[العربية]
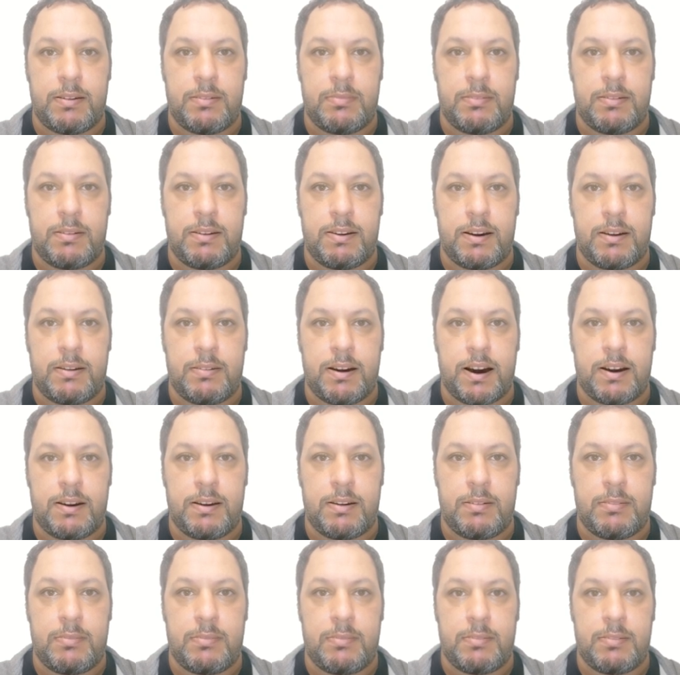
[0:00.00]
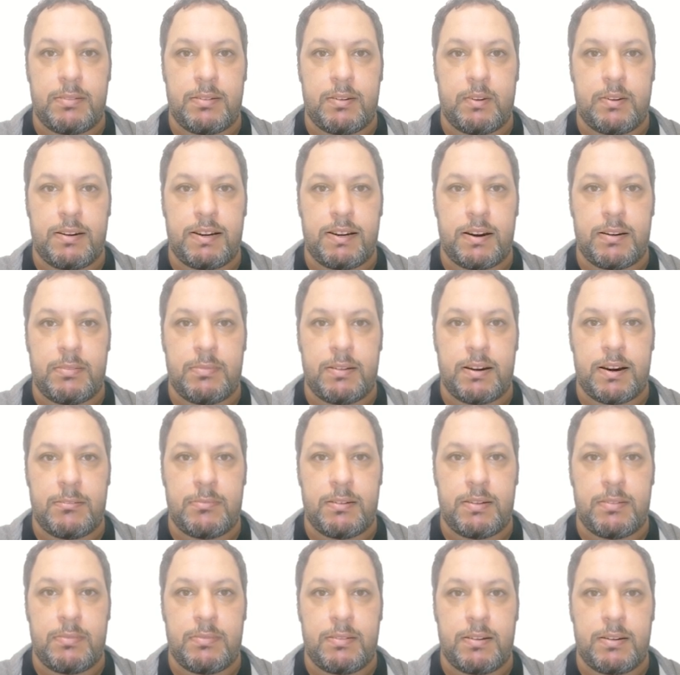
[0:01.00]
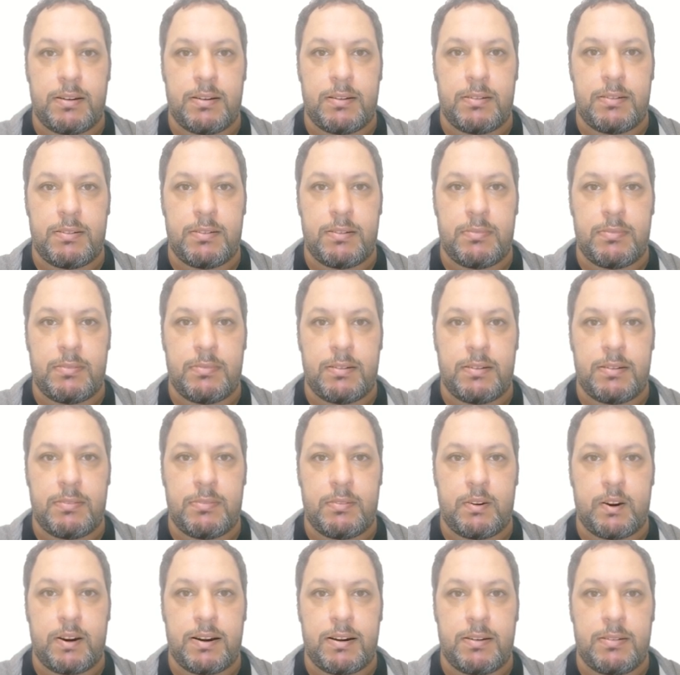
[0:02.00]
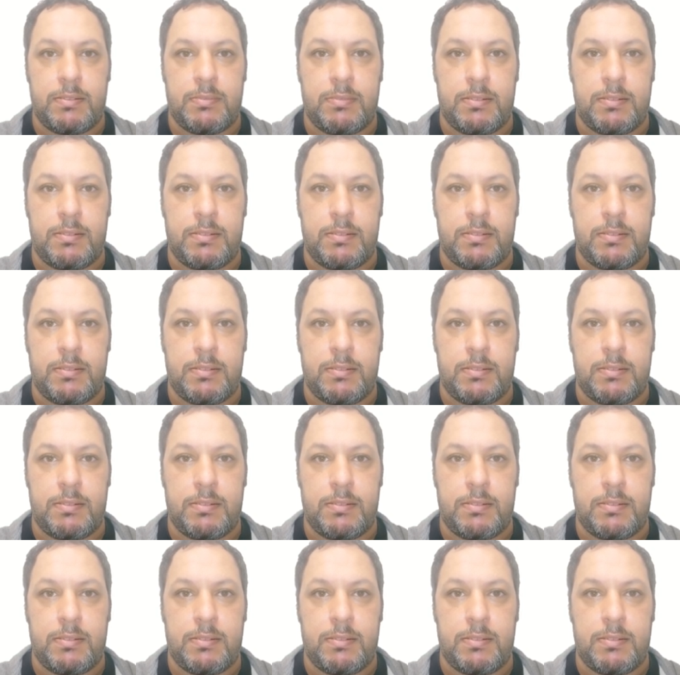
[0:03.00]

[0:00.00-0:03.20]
التي تعتبر تسليح العراق تهديدا